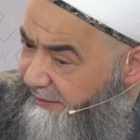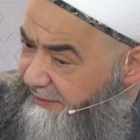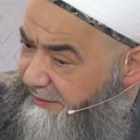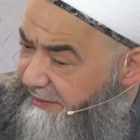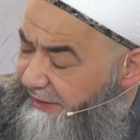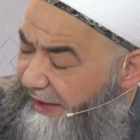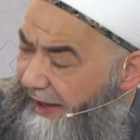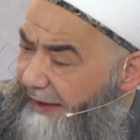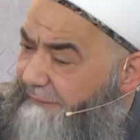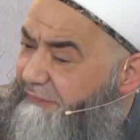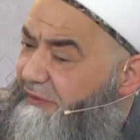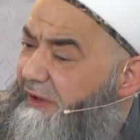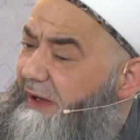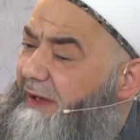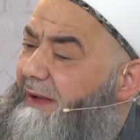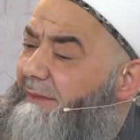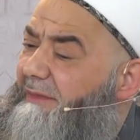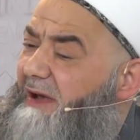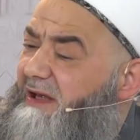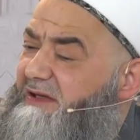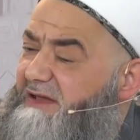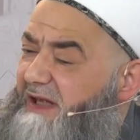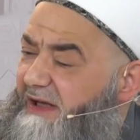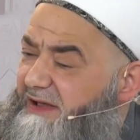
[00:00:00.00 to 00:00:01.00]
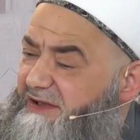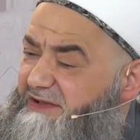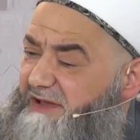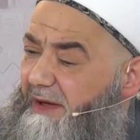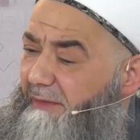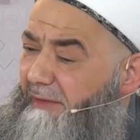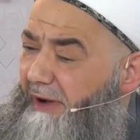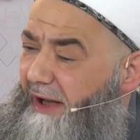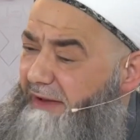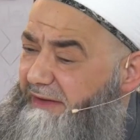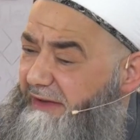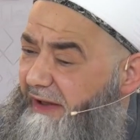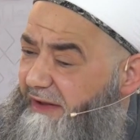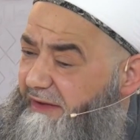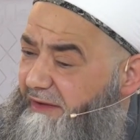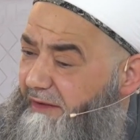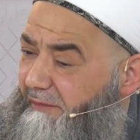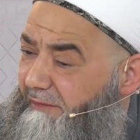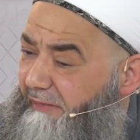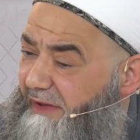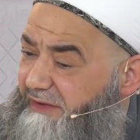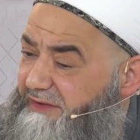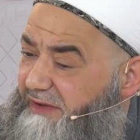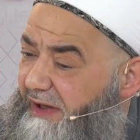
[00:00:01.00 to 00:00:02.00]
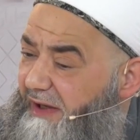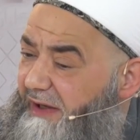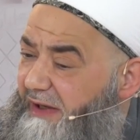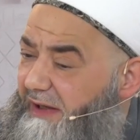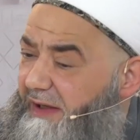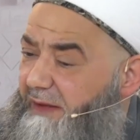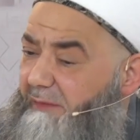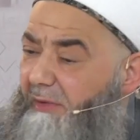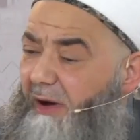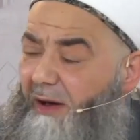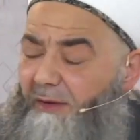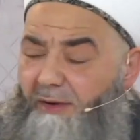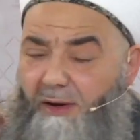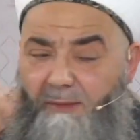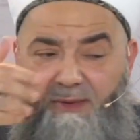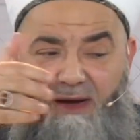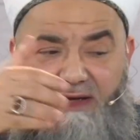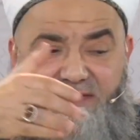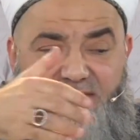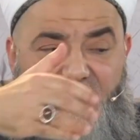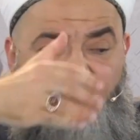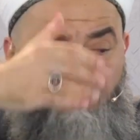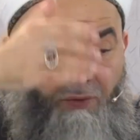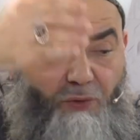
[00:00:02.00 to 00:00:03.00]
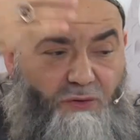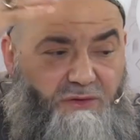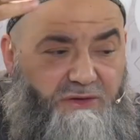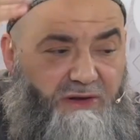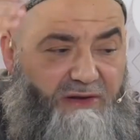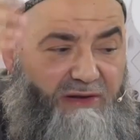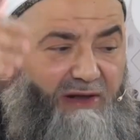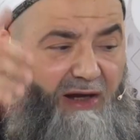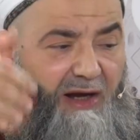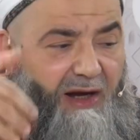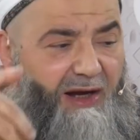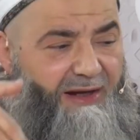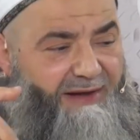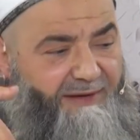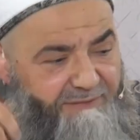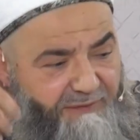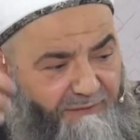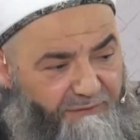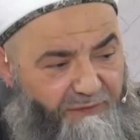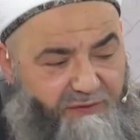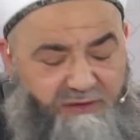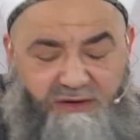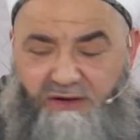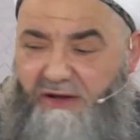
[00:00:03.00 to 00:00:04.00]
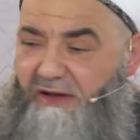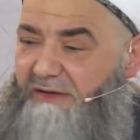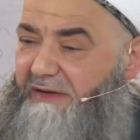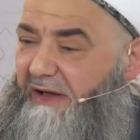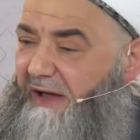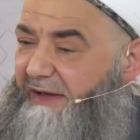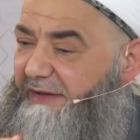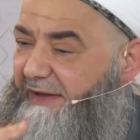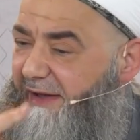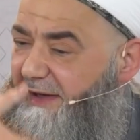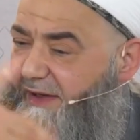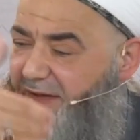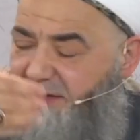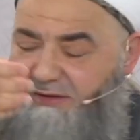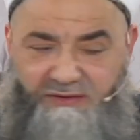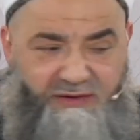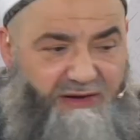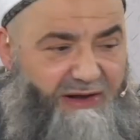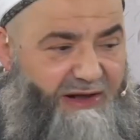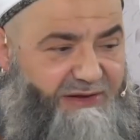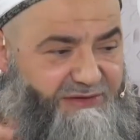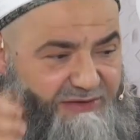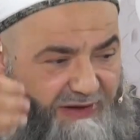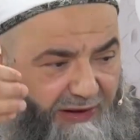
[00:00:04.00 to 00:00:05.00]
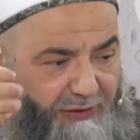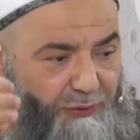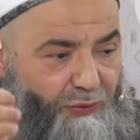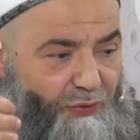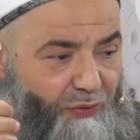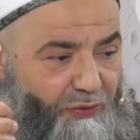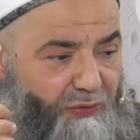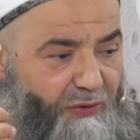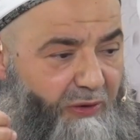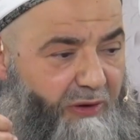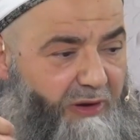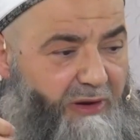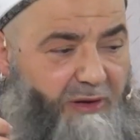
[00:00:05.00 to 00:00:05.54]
Nafile namazları cemaatle kılınmaz. İmam Rabbani orada da Hanefi fıkhına dayanarak itiraz ediyor.